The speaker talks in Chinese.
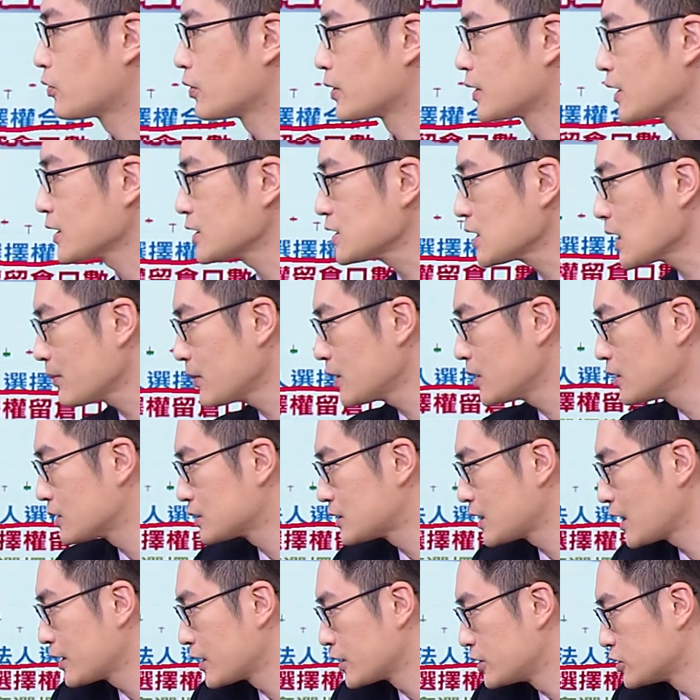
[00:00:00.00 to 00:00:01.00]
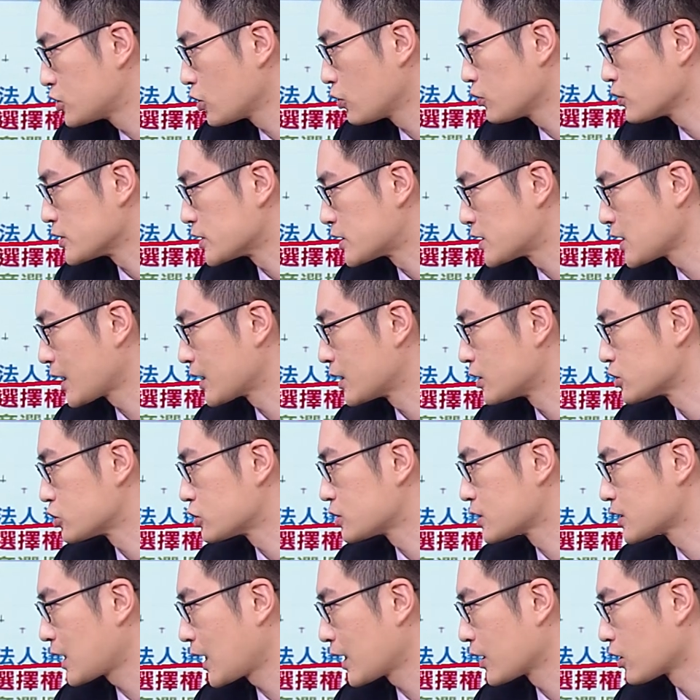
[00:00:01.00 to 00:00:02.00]
对，那下面的在0轴以下呢，就
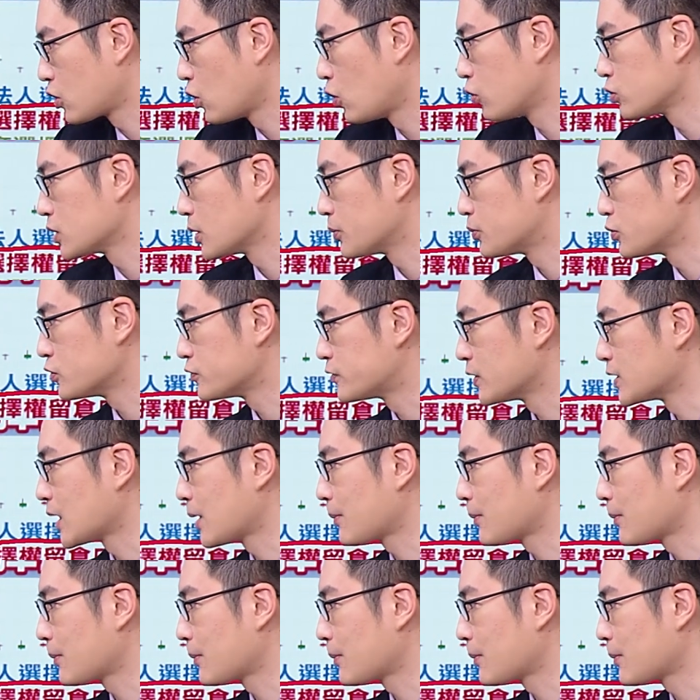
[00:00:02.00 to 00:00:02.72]
是看空的部分，